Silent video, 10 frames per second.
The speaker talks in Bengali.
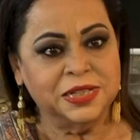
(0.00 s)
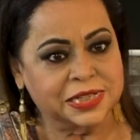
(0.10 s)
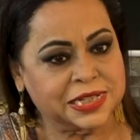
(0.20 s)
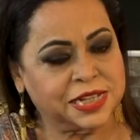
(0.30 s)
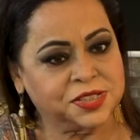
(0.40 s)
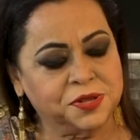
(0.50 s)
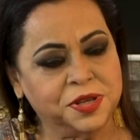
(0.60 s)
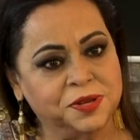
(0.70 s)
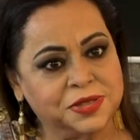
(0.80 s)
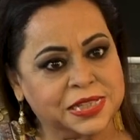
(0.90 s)
যে
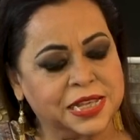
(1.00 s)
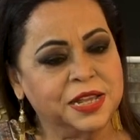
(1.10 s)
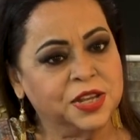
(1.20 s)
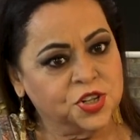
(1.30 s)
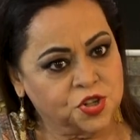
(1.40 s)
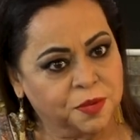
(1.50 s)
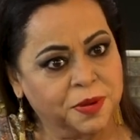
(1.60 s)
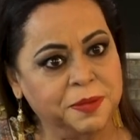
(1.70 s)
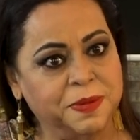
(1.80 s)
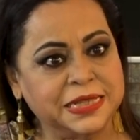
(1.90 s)
সাশ্রয়ী হচ্ছে
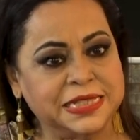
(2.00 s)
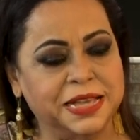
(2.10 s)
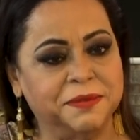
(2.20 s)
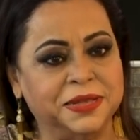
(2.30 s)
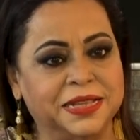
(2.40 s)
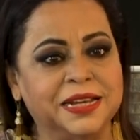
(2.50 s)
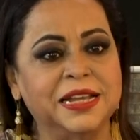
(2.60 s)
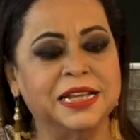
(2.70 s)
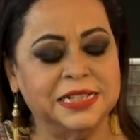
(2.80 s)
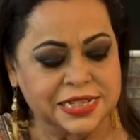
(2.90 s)
সময় বাঁচছে আমাদের
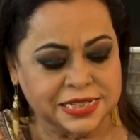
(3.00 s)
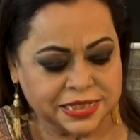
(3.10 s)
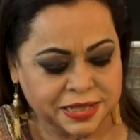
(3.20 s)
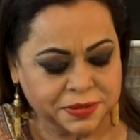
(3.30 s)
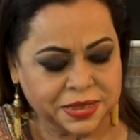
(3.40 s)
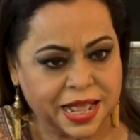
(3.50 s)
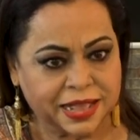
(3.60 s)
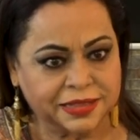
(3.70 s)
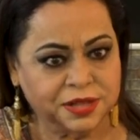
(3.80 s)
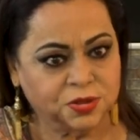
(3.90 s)
সেই সাথে আমাদের
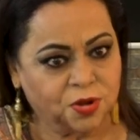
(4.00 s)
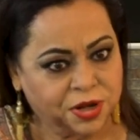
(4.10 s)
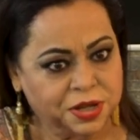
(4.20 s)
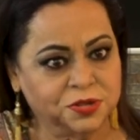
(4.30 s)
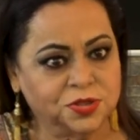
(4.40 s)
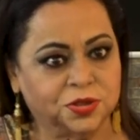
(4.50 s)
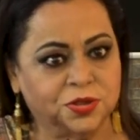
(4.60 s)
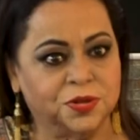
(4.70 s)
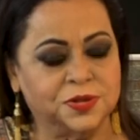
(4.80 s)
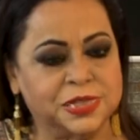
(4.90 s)
হাতের ত্বকেরও
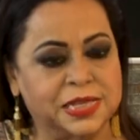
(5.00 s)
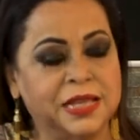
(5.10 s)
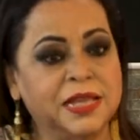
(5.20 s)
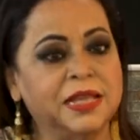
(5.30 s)
যত্ন হচ্ছে